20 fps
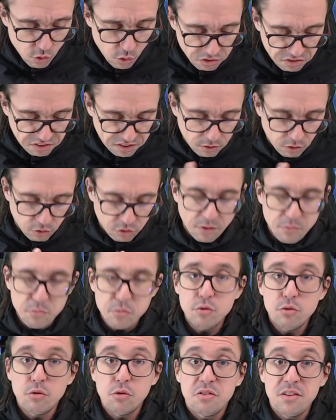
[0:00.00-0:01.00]
aussi dans un
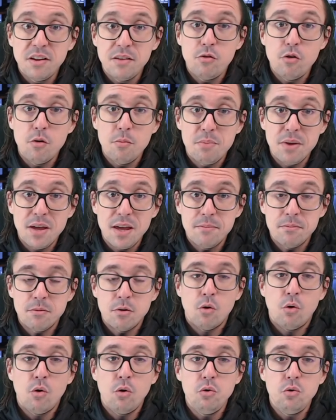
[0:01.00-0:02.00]
but de se développer,
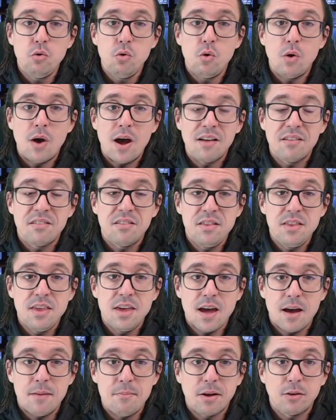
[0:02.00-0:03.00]
Renault a signé
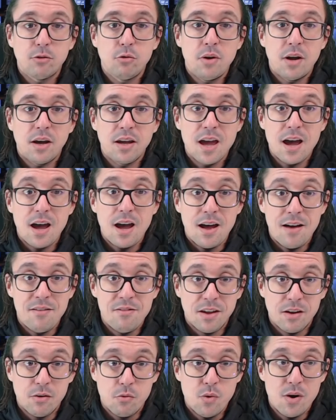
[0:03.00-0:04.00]
un partenariat
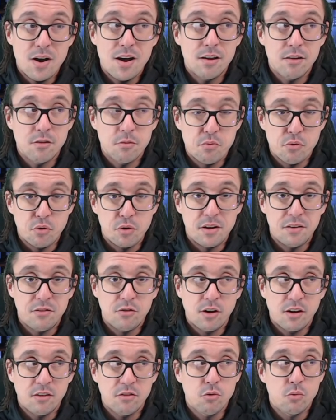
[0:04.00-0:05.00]
avec Oise pour une
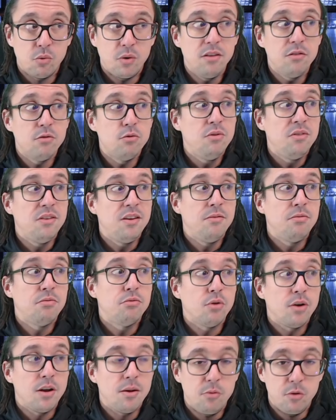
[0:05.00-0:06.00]
intégration exclusive sur
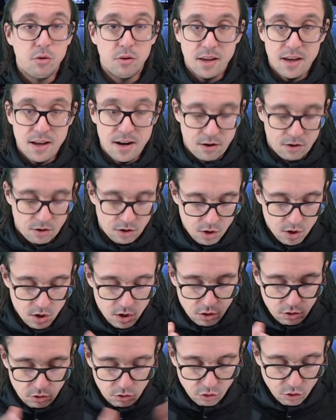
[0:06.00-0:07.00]
les modèles
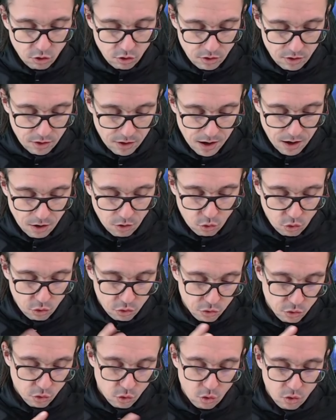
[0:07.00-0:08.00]
de la
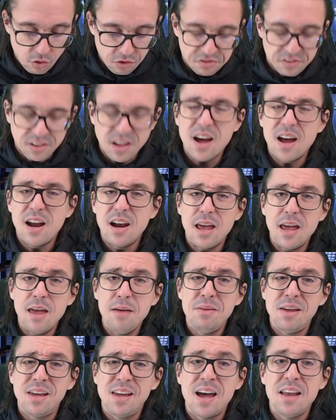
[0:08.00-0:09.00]
Renault Austral et
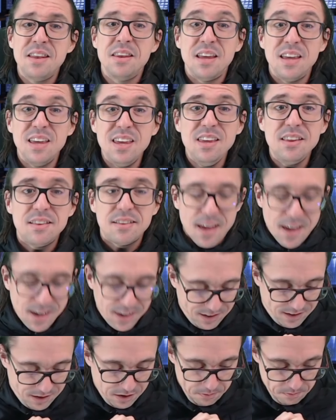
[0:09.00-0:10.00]
Megan
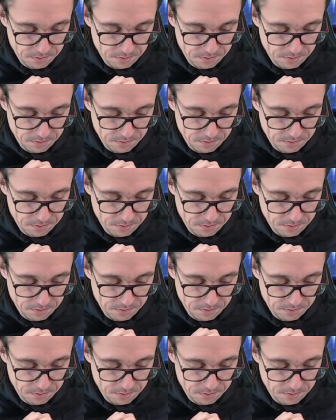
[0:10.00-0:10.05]
E-Tech.